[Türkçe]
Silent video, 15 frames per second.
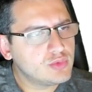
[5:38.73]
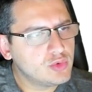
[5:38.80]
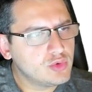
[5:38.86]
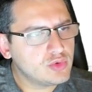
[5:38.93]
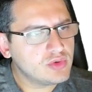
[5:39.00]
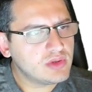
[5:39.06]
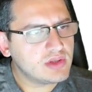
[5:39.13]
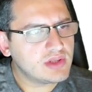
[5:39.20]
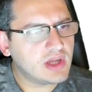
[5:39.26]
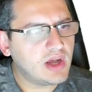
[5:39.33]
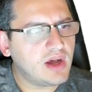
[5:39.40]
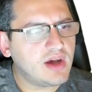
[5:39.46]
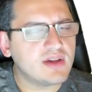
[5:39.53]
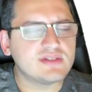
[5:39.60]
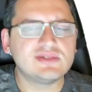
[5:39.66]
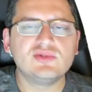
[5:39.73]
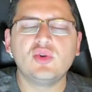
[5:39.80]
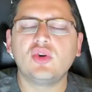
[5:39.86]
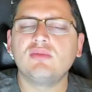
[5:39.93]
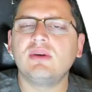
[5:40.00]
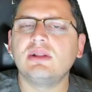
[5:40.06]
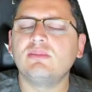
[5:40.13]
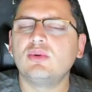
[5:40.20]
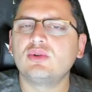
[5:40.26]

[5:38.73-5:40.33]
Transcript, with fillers: Bugün daha az normal.